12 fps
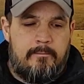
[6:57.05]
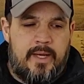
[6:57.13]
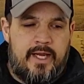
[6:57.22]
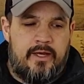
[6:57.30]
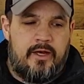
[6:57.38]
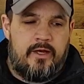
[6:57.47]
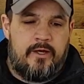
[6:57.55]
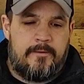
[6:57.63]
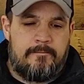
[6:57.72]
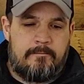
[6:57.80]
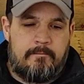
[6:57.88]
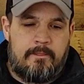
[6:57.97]
Mais.
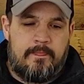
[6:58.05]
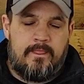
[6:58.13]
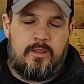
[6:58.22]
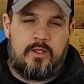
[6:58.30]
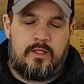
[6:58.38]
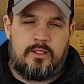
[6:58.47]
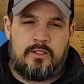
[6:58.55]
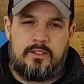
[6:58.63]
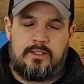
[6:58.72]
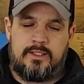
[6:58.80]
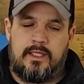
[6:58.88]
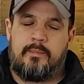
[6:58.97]
Euh,
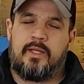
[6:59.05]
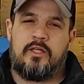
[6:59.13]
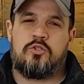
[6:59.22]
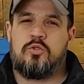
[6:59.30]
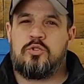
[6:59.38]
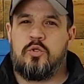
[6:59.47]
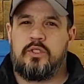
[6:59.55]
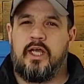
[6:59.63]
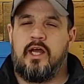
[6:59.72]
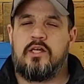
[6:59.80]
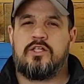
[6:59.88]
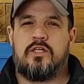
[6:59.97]
les températures sont
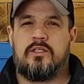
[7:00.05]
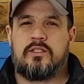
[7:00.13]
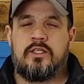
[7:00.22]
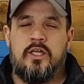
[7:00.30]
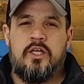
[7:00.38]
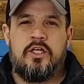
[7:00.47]
dérangeantes.